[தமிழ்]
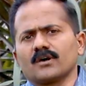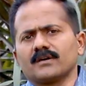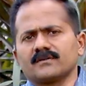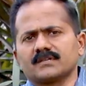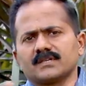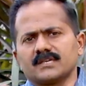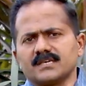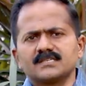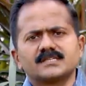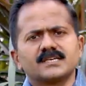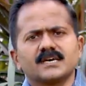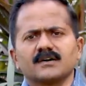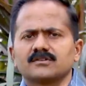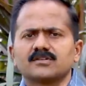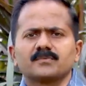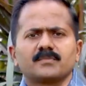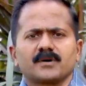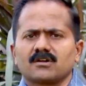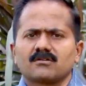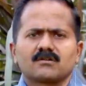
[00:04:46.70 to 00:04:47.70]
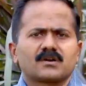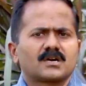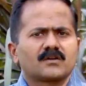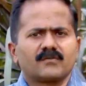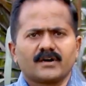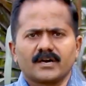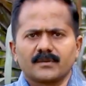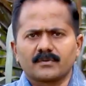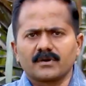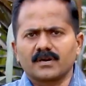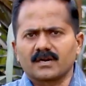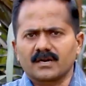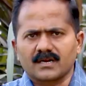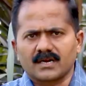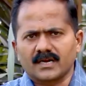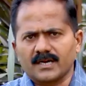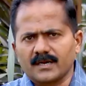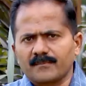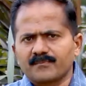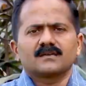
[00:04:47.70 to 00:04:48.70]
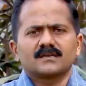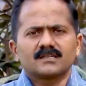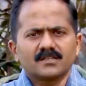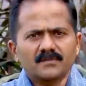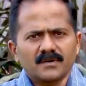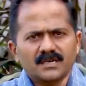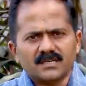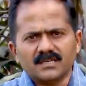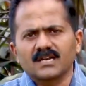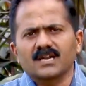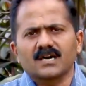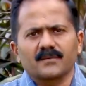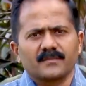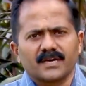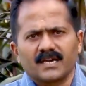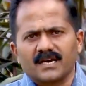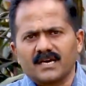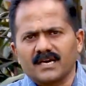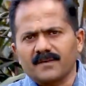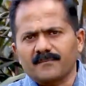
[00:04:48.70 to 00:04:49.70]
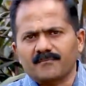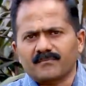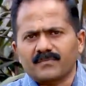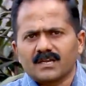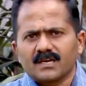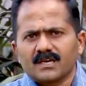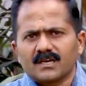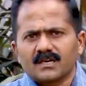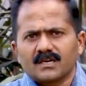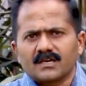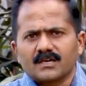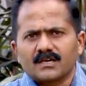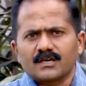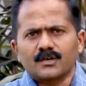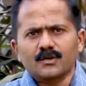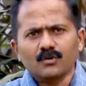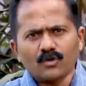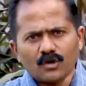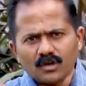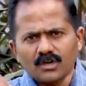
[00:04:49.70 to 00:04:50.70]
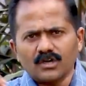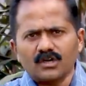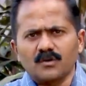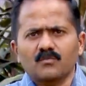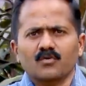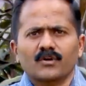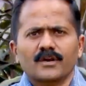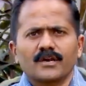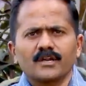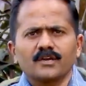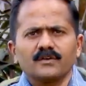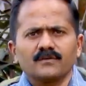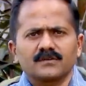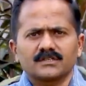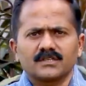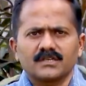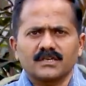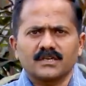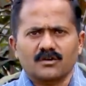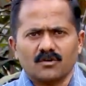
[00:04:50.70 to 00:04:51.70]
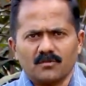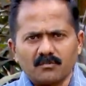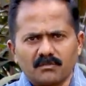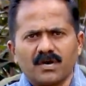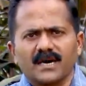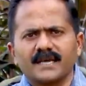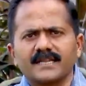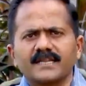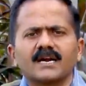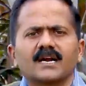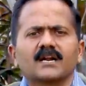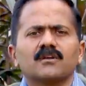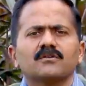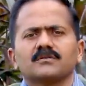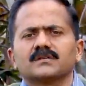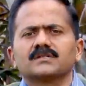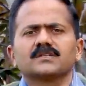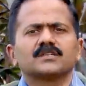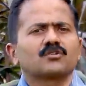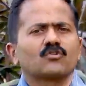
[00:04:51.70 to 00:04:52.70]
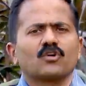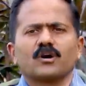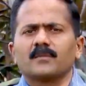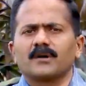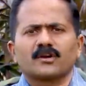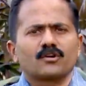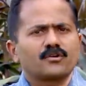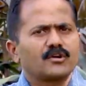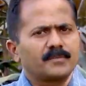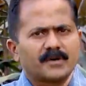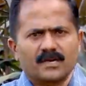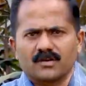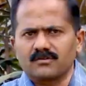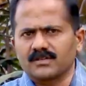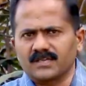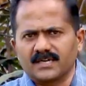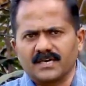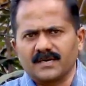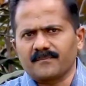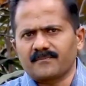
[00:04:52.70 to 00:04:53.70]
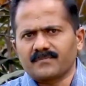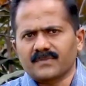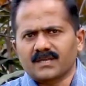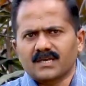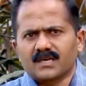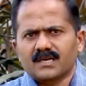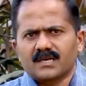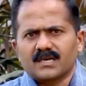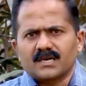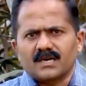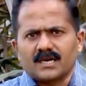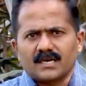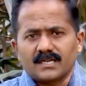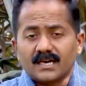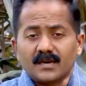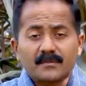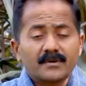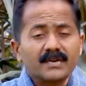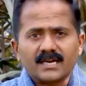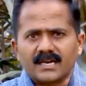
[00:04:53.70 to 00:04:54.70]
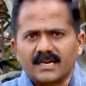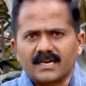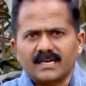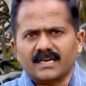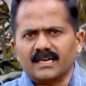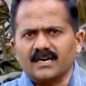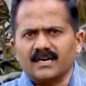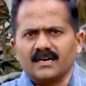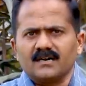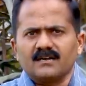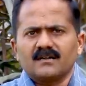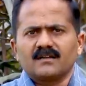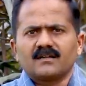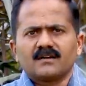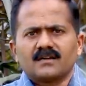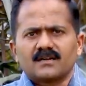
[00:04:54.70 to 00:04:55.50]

நோய் வந்து ஈஸியாக வந்து பரவறதுக்கான வாய்ப்புகள் இருக்குங்க இது மட்டும் இல்லாமங்க இன்னொரு முறையிலையும் வந்து ரொம்ப அதிக அளவு வந்து அந்த கோமாரி நோய் பரவுதுங்க அது எப்படின்னு கேட்டிங்கன்னா